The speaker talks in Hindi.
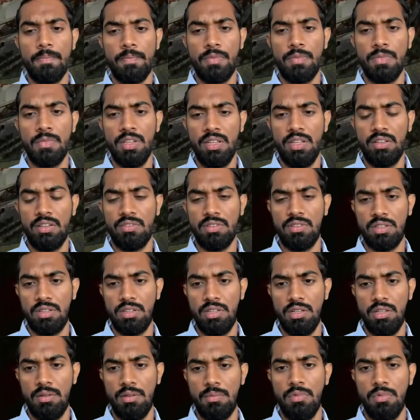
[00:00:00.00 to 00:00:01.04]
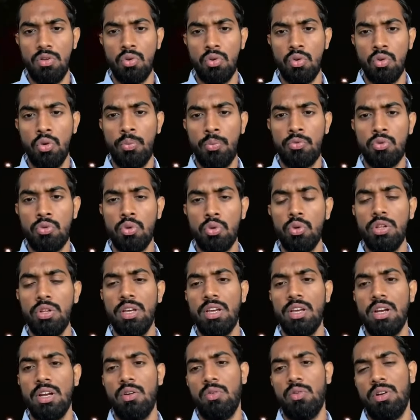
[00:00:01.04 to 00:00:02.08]
ये देख सकते हैं आप खूबसूरत
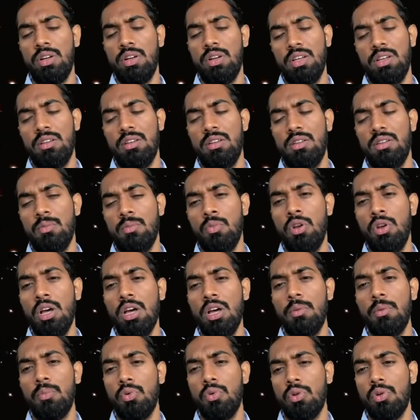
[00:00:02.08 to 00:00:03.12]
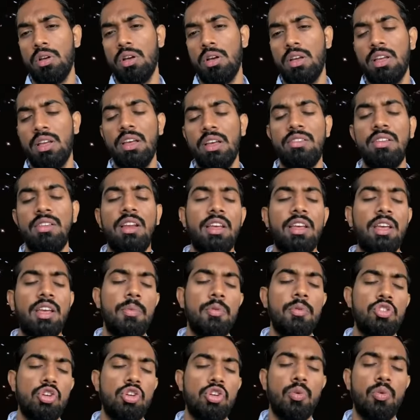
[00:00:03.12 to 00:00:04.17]
ग्राउंड है मुलानपुर का कैसे लगी
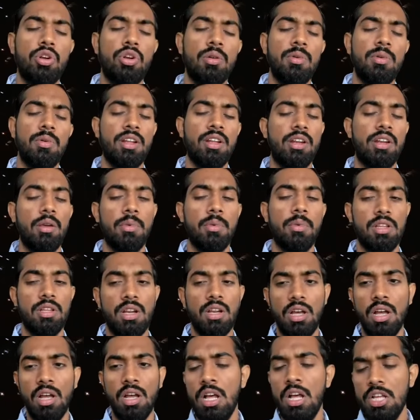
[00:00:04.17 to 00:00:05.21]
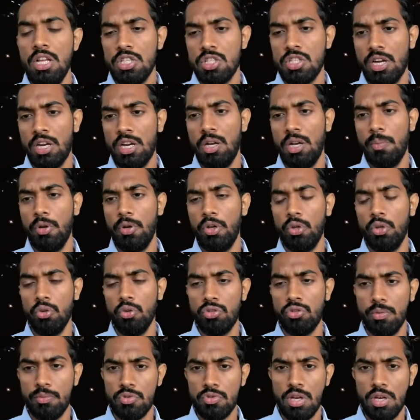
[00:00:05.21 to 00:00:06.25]
पिच रिपोर्ट करके बताना चैनल पे न्यूज
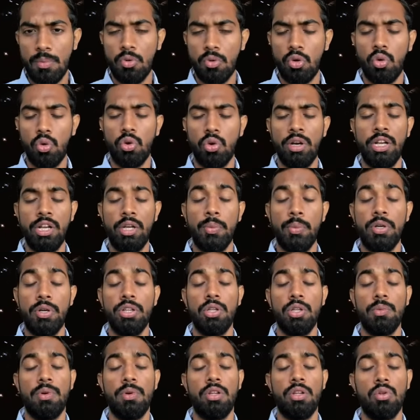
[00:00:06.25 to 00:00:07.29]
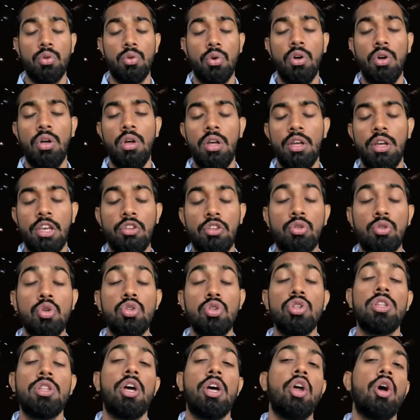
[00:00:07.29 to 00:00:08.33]
सब्सक्राइब कर लो घंटे बटन दबा दो किसको
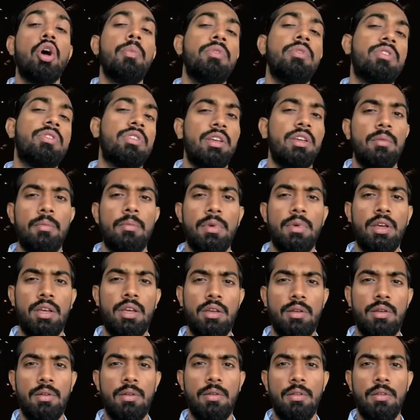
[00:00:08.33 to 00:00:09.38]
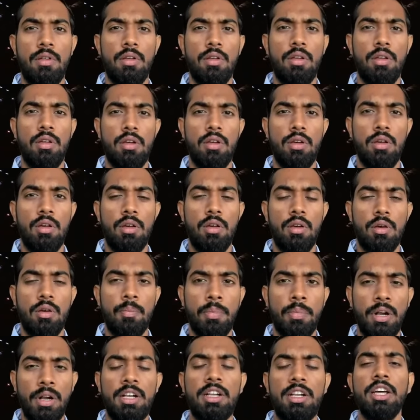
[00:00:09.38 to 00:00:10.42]
जिता रहे हो आप इस गेम में
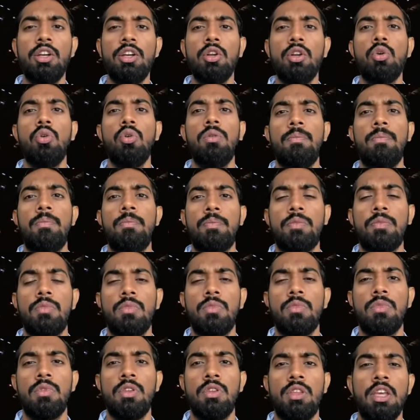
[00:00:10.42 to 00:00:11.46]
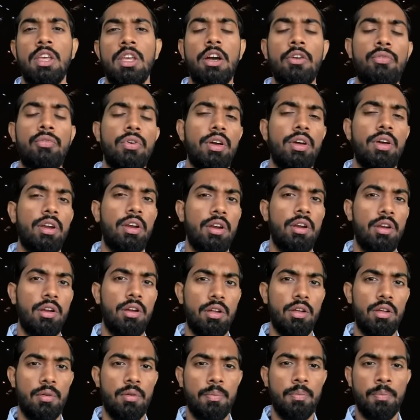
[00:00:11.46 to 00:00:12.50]
पल्टन को या फिर
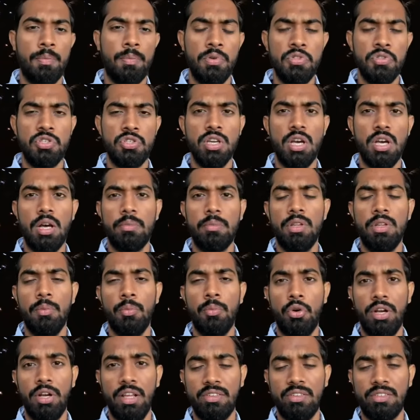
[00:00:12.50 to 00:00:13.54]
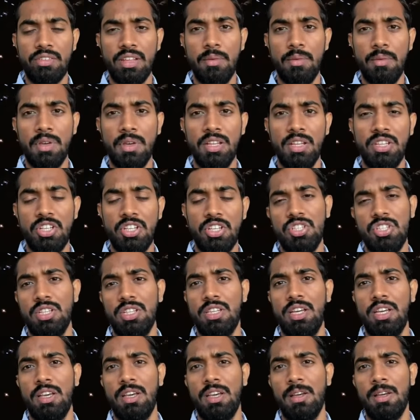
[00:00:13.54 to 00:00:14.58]
पंजाब द मुंडे इस गेम के अंदर
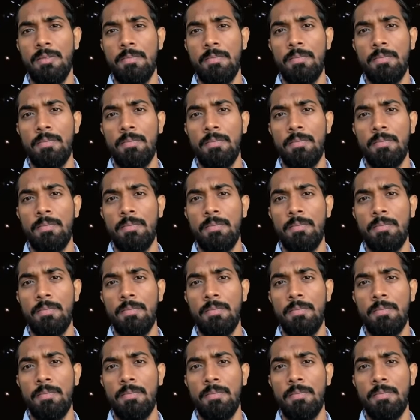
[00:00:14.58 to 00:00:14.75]
जीतेंगे